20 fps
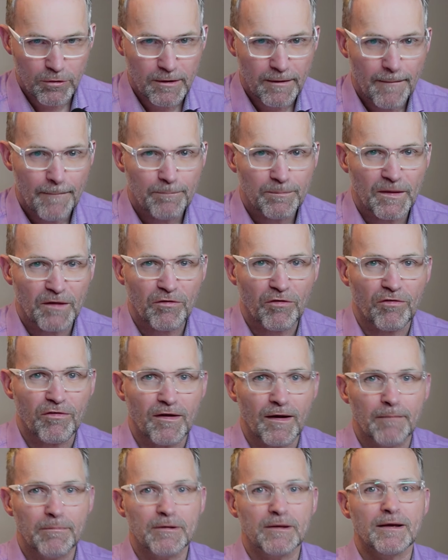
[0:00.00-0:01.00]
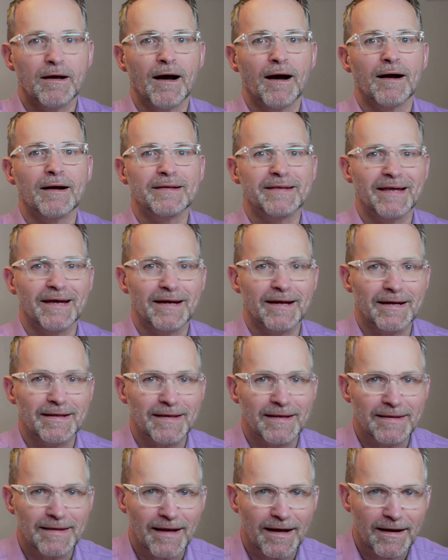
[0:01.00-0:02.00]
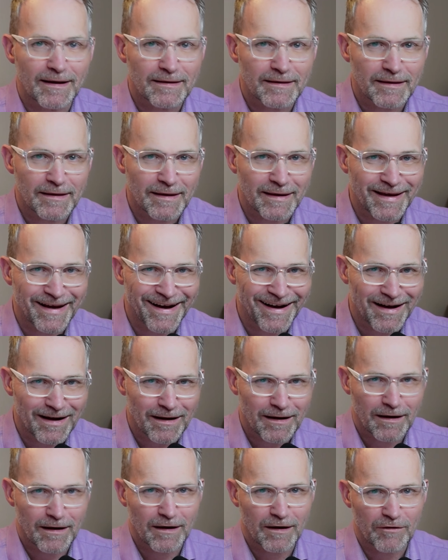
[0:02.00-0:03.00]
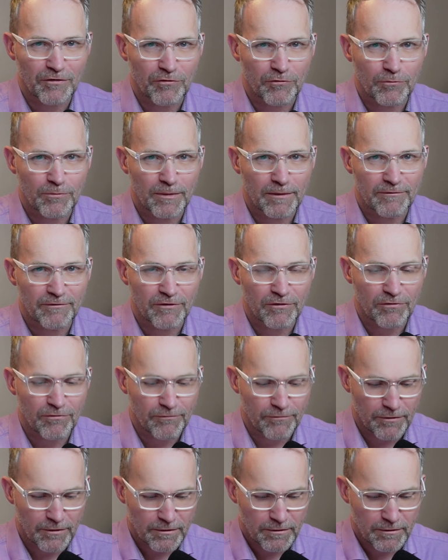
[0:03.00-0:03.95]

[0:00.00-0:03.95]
Das ist der Betrag, der ja dann an die Krankenkasse überwiesen wird.